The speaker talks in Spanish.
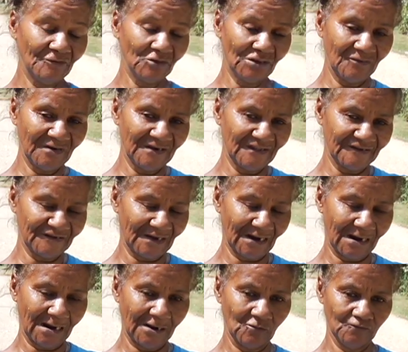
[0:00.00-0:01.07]
piso de mi casa está
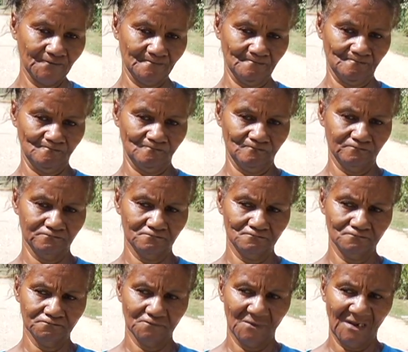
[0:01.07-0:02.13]
rajado.
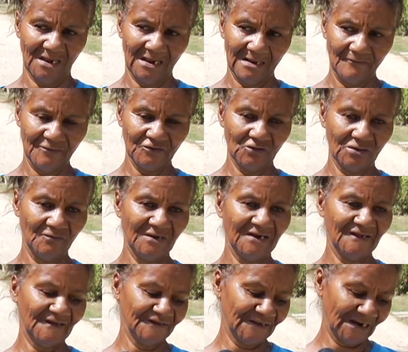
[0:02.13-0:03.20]
El piso de mi
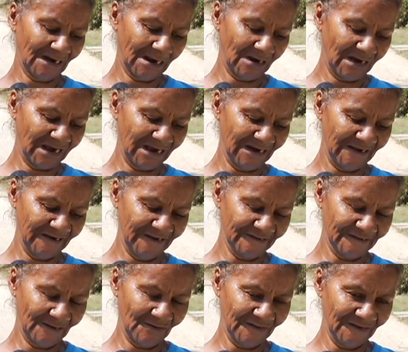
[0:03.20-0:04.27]
casa está rajado, la galería
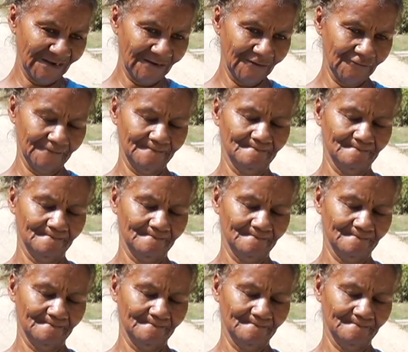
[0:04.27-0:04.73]
está bandeado.